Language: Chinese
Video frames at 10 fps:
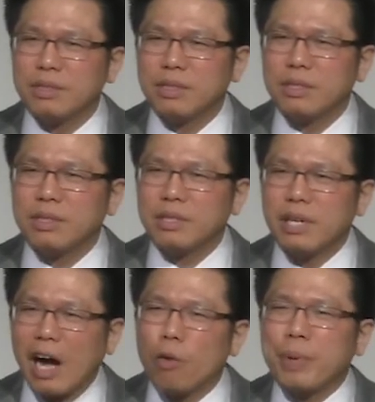这就
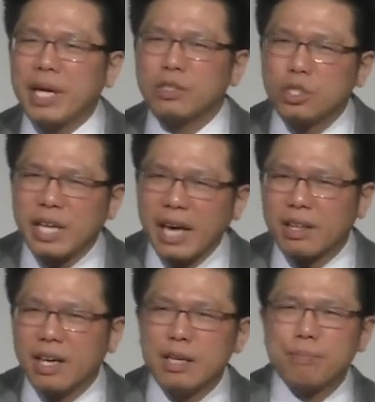是说到
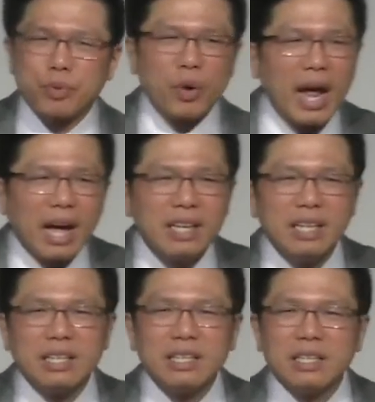他们如何的
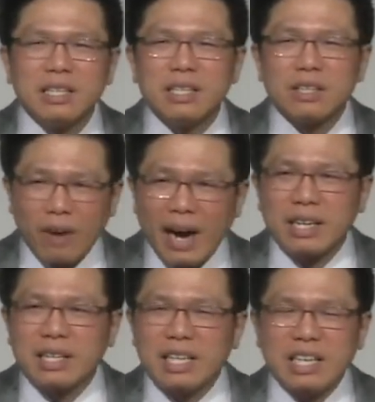以祷告来
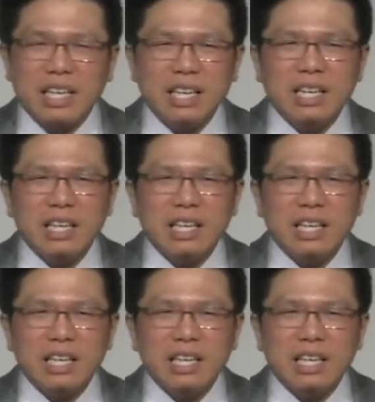帮助。